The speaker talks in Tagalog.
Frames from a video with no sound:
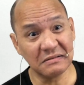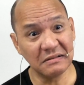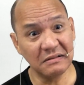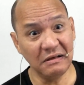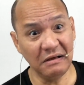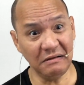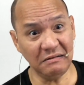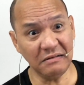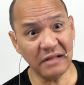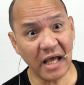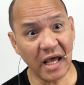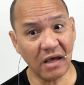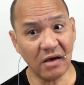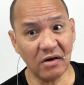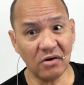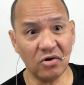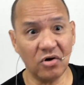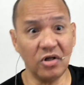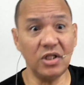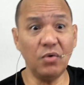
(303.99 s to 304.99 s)
Hindi.
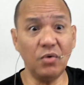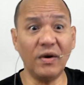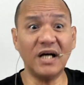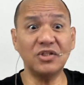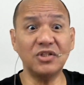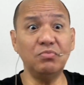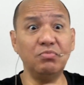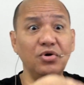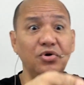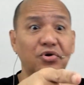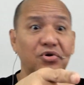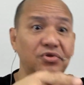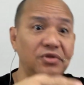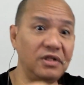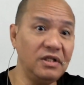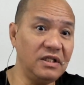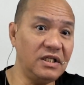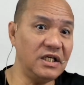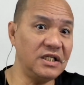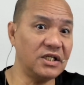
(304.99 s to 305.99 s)
O, di ba kasunod?
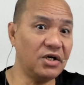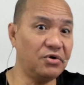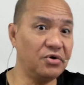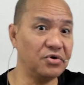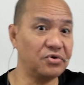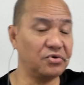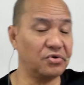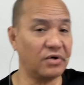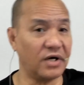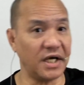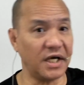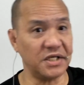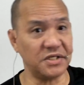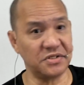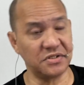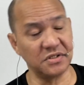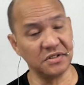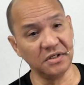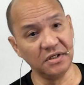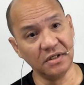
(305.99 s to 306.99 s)
Hindi siya
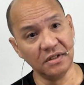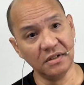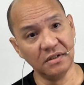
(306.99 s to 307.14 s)
authorized.